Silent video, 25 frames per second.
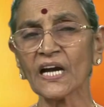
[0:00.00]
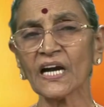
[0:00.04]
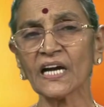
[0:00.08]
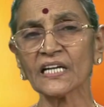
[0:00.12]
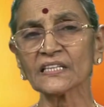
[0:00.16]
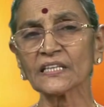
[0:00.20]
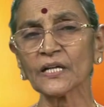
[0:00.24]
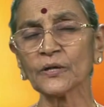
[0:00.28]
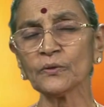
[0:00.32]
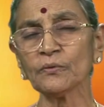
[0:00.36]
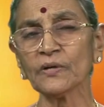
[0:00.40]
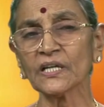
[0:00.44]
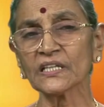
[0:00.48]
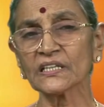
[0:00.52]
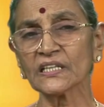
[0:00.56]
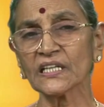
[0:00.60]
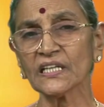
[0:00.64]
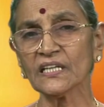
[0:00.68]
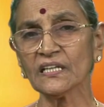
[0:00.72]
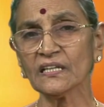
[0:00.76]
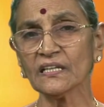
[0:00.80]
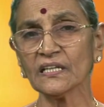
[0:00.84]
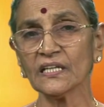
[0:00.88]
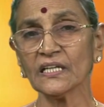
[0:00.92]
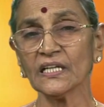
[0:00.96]
ఆ తరువాత
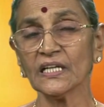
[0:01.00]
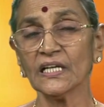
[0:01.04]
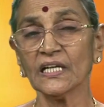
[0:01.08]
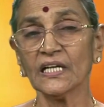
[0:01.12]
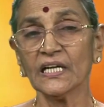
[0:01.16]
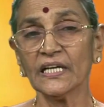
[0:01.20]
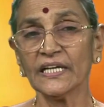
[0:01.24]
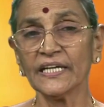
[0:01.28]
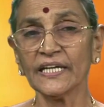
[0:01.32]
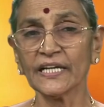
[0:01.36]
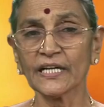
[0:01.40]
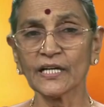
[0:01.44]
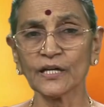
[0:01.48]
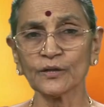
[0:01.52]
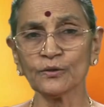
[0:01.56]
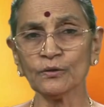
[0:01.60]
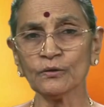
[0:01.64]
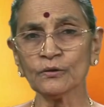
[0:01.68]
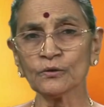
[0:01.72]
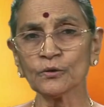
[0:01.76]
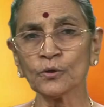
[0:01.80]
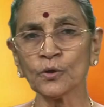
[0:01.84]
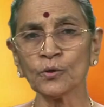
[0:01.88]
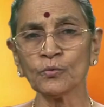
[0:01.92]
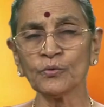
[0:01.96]
ఈ
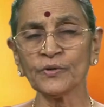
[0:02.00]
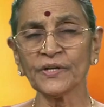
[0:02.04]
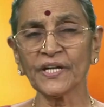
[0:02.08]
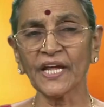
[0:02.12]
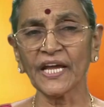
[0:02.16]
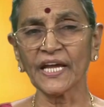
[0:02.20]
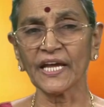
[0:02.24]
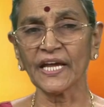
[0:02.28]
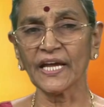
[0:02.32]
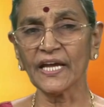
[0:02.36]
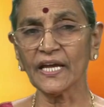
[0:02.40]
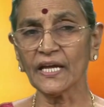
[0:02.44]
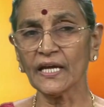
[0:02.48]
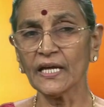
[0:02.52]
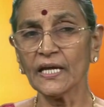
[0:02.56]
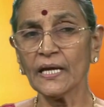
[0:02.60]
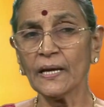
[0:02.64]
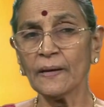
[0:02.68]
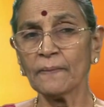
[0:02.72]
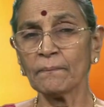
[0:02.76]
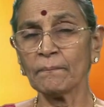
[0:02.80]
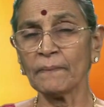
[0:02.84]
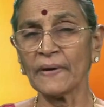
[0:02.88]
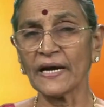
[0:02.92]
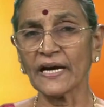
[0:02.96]
కదులుతూ ఉంటే
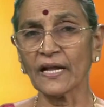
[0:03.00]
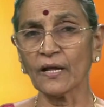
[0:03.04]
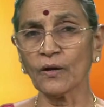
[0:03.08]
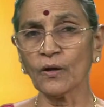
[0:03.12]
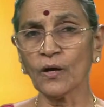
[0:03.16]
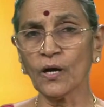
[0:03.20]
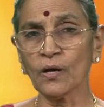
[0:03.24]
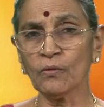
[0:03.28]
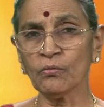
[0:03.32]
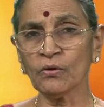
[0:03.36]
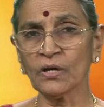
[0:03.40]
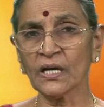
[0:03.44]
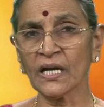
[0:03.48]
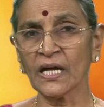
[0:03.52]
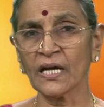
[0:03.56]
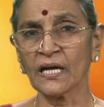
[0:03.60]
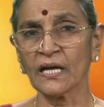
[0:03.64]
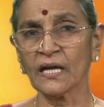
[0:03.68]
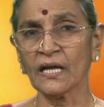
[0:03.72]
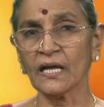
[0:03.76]
మెడలో ఉన్న